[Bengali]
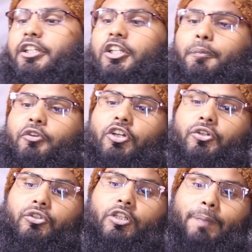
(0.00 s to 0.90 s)
দিন
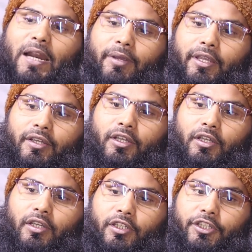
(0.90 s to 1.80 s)
প্রচার করতে পারবে
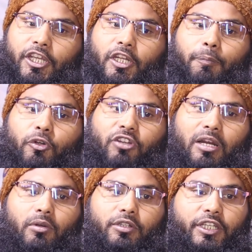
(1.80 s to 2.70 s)
দিন
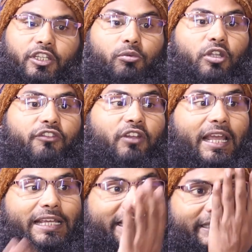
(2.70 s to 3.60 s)
প্রচার বলতে কি বোঝাচ্ছেন
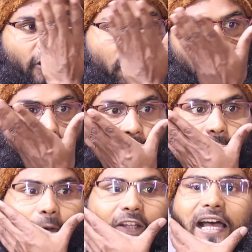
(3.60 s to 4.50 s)
আগে দেখতে হবে
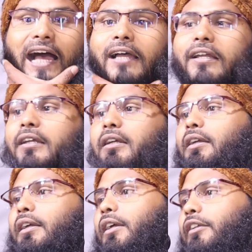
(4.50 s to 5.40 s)
প্রথম কথা
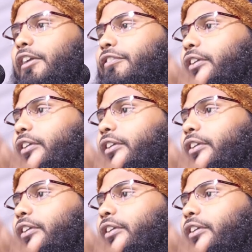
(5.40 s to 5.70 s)
যে